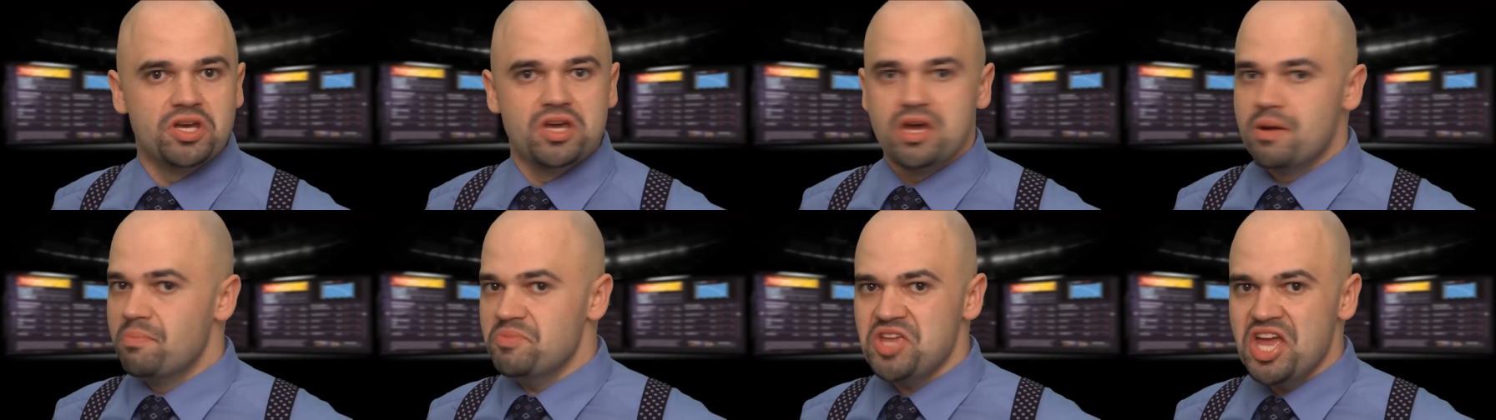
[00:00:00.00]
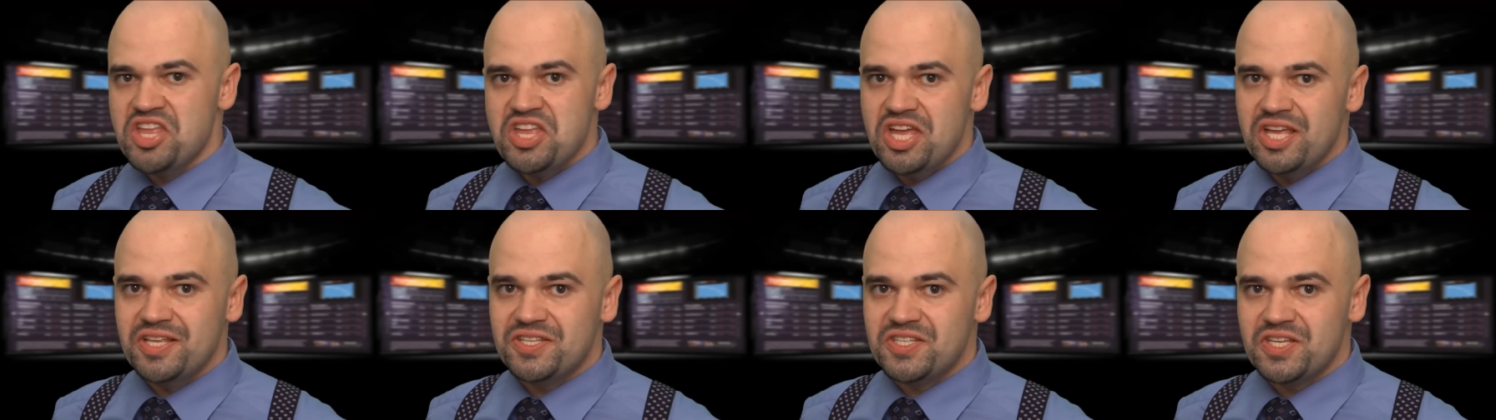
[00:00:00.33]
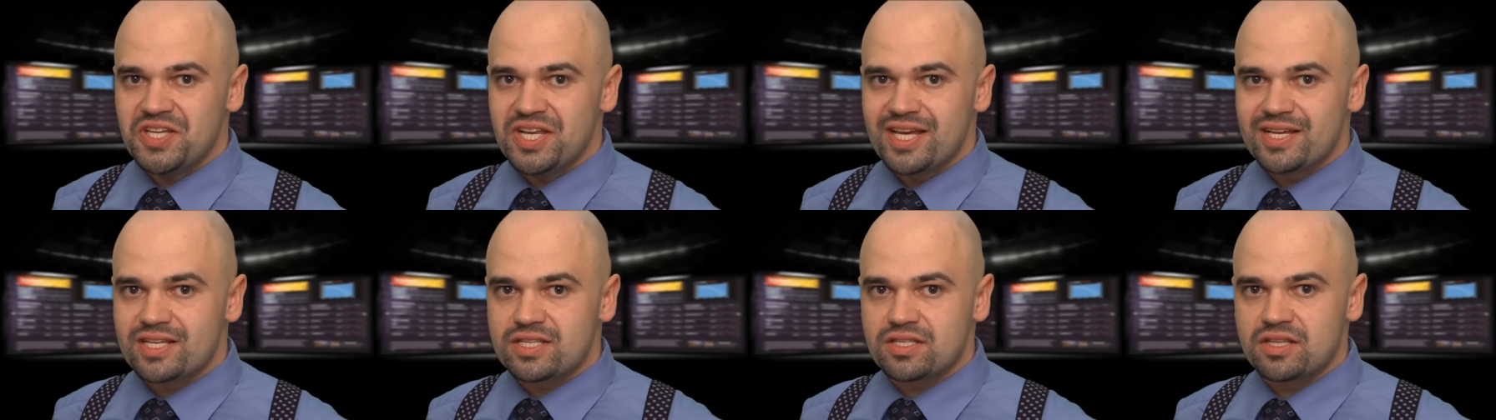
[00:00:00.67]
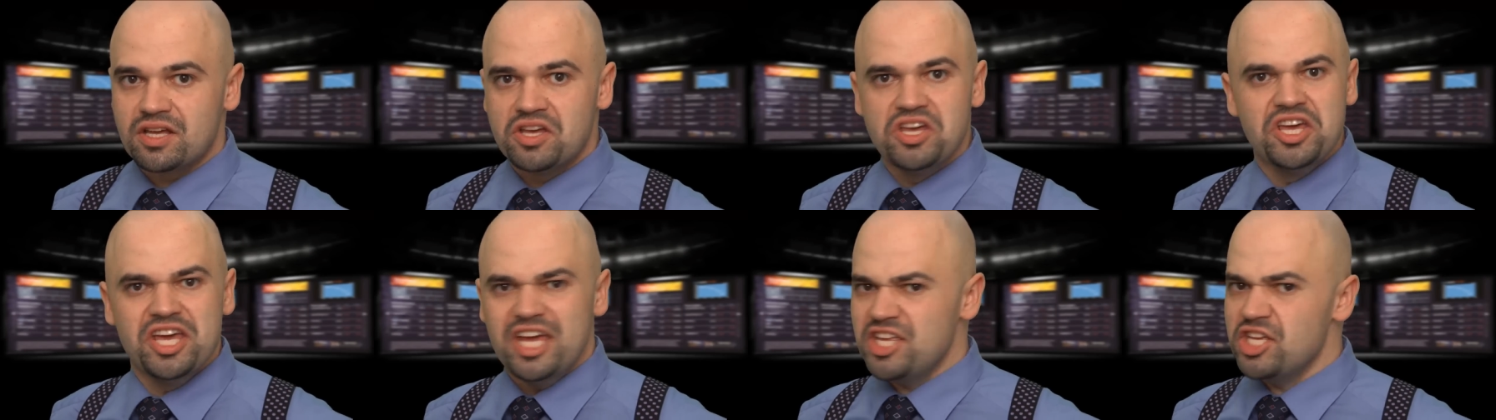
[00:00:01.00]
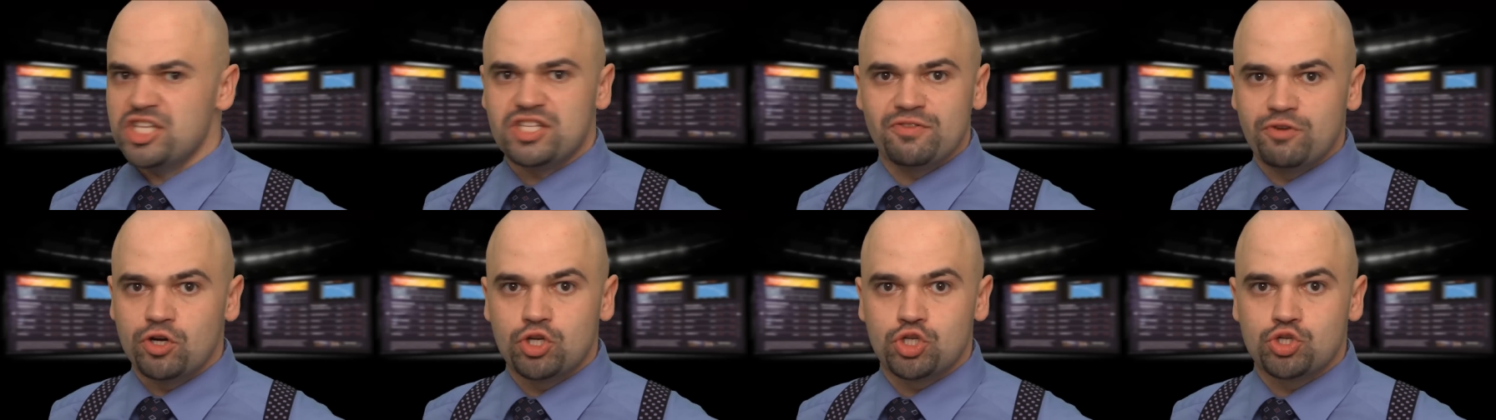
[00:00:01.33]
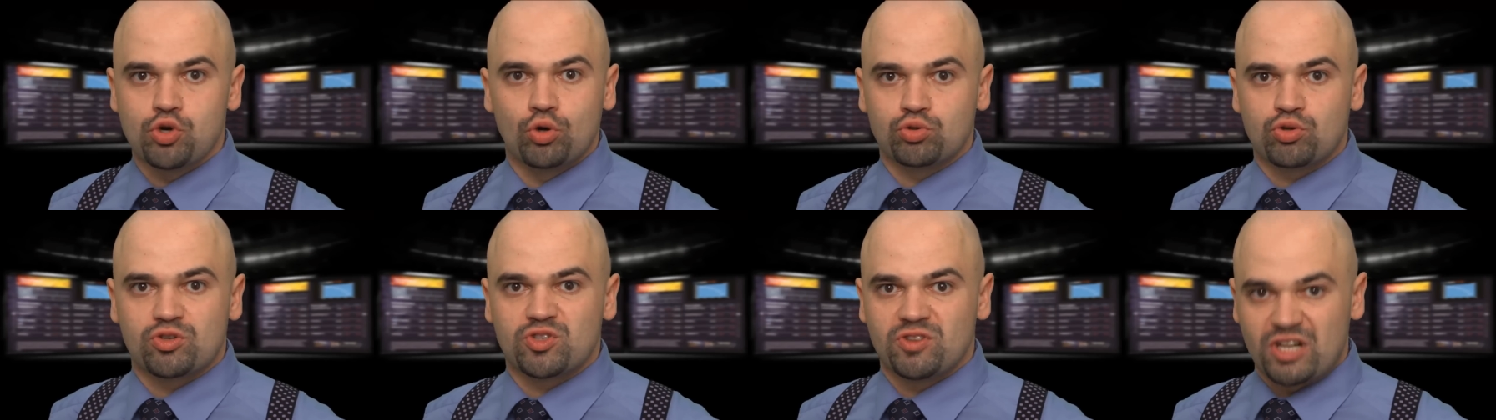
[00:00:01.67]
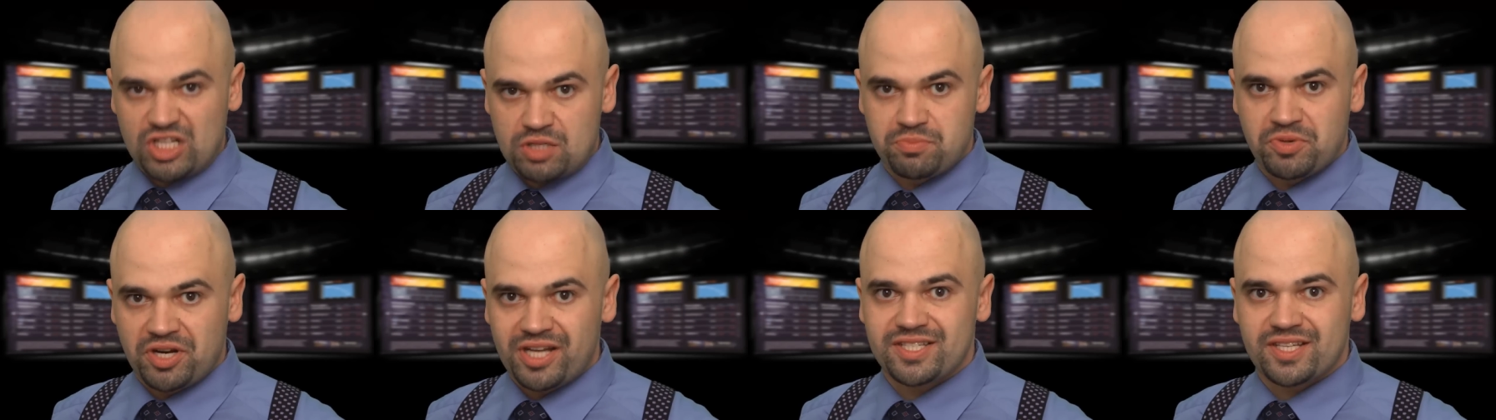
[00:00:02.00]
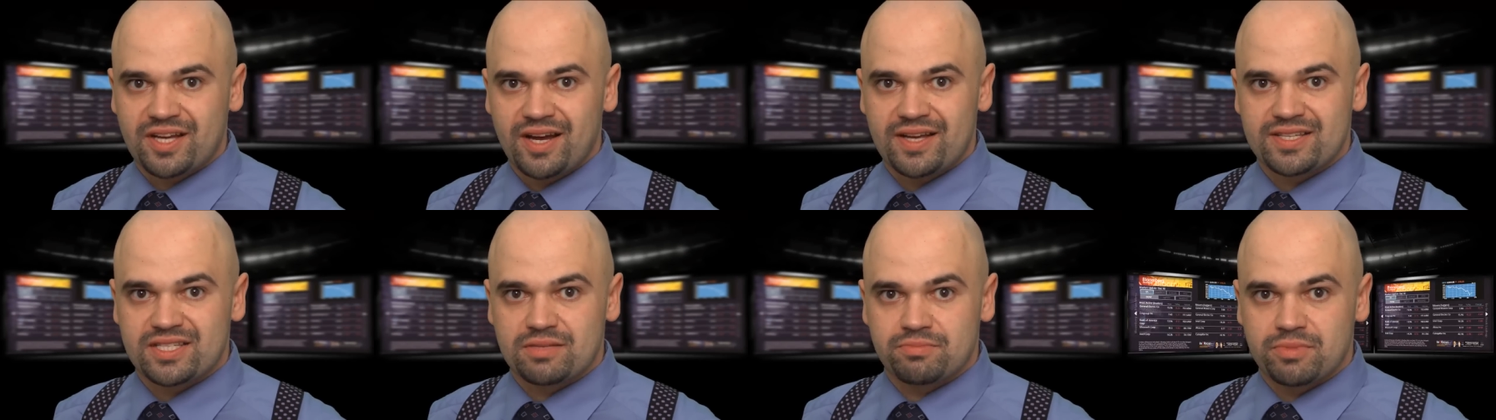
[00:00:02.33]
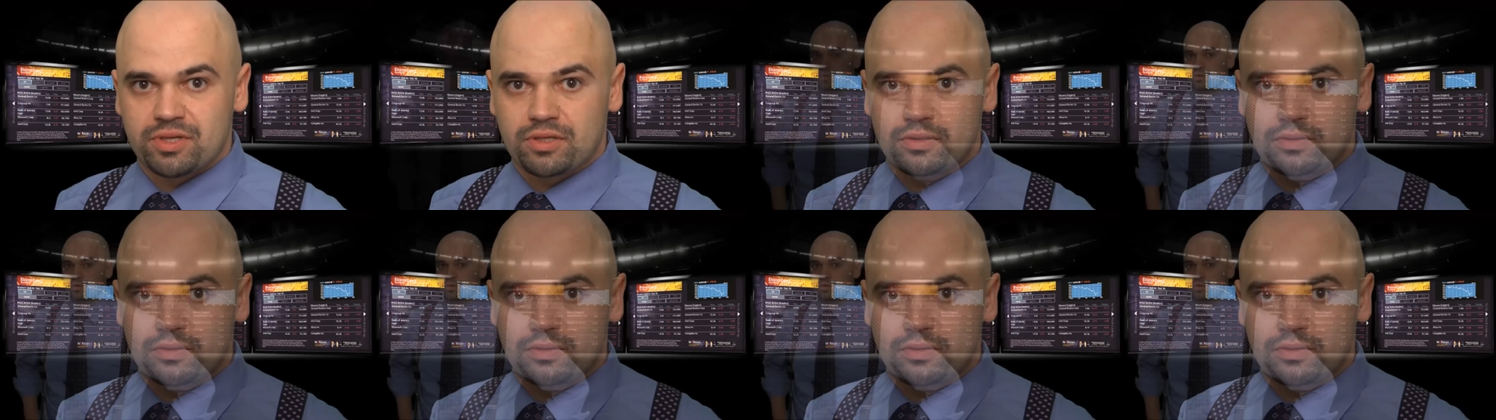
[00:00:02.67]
Мне не интересно. Идите вы к черту с вашими рассказами.